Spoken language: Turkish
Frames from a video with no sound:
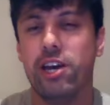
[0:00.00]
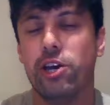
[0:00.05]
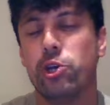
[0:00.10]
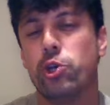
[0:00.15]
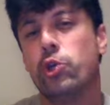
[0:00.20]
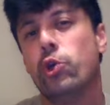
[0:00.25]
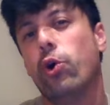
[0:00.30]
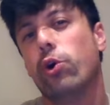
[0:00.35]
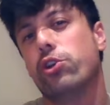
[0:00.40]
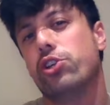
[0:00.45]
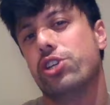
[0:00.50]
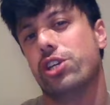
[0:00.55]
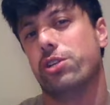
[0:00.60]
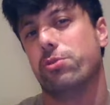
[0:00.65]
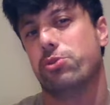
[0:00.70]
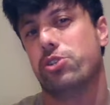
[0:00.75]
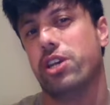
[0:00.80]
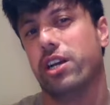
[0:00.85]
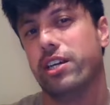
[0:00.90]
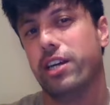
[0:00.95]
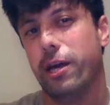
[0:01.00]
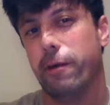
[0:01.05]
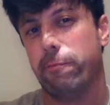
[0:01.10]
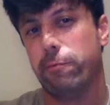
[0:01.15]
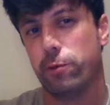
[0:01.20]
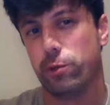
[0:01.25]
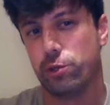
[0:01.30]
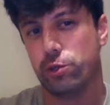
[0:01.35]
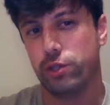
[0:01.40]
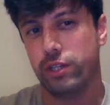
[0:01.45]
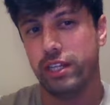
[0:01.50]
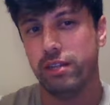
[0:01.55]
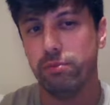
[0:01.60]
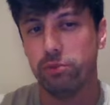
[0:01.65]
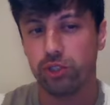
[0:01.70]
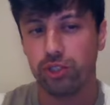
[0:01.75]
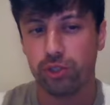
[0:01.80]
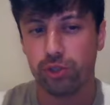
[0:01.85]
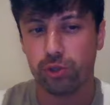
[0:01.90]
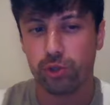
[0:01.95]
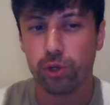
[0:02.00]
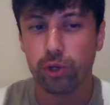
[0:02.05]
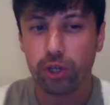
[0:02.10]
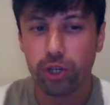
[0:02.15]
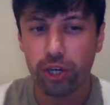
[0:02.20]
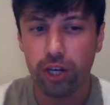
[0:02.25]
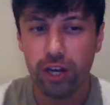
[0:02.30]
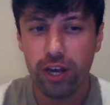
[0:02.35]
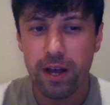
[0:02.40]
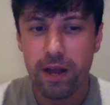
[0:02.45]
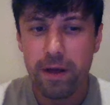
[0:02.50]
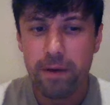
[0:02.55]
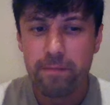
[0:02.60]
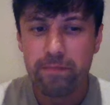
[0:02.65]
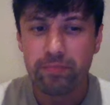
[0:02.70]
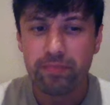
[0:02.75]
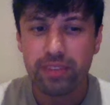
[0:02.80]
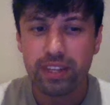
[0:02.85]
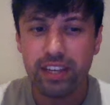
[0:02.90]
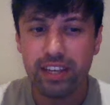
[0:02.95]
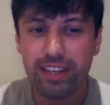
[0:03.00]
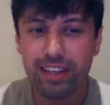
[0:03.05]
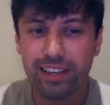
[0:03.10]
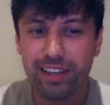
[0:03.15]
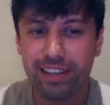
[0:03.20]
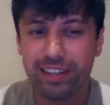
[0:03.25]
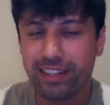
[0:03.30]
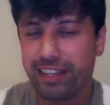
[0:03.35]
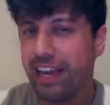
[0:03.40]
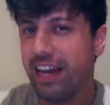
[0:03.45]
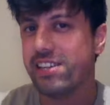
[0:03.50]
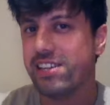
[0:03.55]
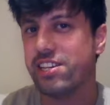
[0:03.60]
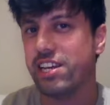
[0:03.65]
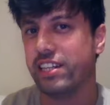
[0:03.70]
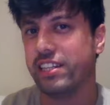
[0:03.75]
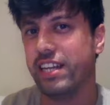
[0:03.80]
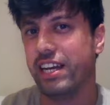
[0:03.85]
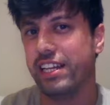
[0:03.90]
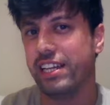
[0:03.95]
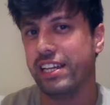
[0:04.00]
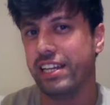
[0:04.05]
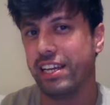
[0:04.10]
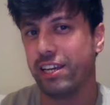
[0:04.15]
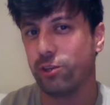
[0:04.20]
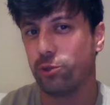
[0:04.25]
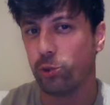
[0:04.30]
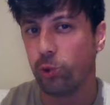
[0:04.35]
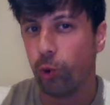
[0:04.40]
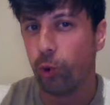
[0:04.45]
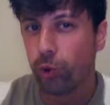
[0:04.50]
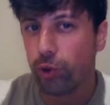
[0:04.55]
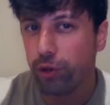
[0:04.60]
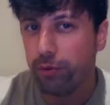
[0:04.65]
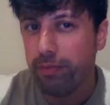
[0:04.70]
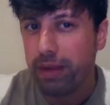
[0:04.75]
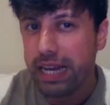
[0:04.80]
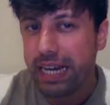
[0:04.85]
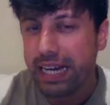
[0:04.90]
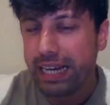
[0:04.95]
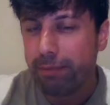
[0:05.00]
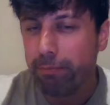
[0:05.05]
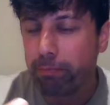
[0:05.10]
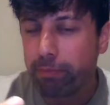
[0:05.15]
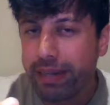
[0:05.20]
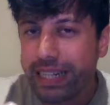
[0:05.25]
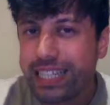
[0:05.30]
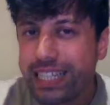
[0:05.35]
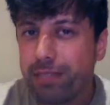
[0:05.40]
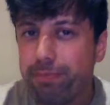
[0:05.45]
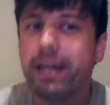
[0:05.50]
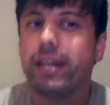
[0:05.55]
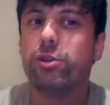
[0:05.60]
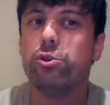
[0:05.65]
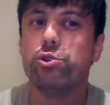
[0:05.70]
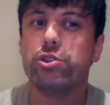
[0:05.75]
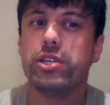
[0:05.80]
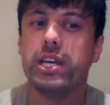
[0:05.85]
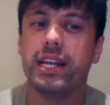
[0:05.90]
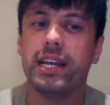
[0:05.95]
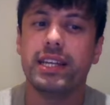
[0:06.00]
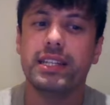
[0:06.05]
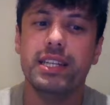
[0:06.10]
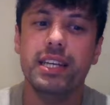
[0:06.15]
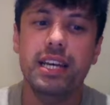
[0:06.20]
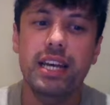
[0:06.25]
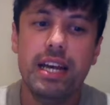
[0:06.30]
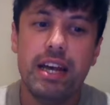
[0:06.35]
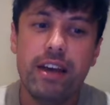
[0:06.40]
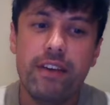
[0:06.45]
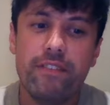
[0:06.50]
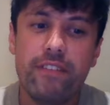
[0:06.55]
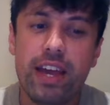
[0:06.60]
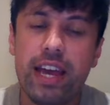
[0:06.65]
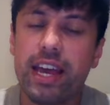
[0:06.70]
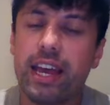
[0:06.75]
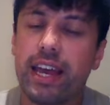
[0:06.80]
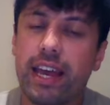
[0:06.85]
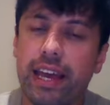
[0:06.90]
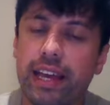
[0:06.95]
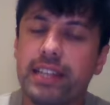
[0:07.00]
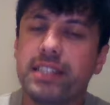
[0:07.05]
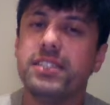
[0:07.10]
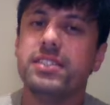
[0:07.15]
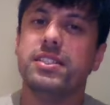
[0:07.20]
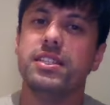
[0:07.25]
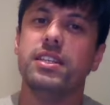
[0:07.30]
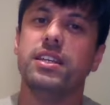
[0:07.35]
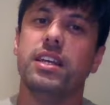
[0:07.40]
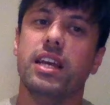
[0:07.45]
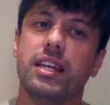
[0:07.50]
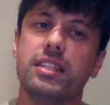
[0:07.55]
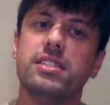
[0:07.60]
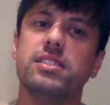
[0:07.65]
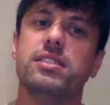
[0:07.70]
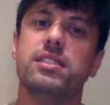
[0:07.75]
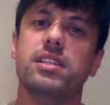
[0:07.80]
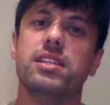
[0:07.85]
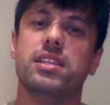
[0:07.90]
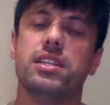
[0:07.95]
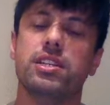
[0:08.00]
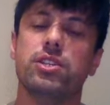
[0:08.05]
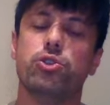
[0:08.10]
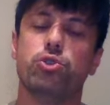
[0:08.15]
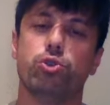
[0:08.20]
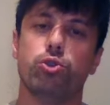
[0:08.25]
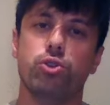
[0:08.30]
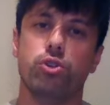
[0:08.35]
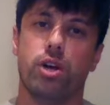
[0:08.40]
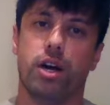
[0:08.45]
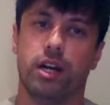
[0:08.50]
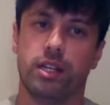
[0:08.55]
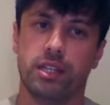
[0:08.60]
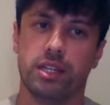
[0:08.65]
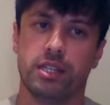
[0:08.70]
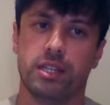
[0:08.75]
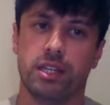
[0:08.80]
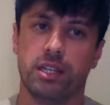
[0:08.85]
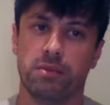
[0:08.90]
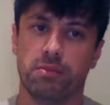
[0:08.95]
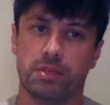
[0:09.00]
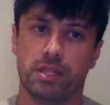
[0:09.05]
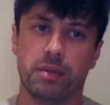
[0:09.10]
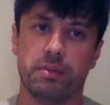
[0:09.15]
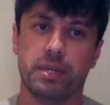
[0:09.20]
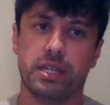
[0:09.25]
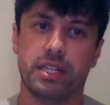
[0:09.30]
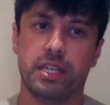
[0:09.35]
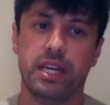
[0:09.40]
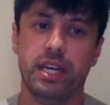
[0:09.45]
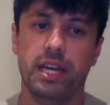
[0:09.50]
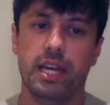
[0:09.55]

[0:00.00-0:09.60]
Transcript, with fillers: Yok canım şaka yapıyorsun dedim. Çünkü e, gerçekten hani konum bitmek üzereydi ve Ediz'i Ediz'le ilgili şunu anlatalım tabii ki.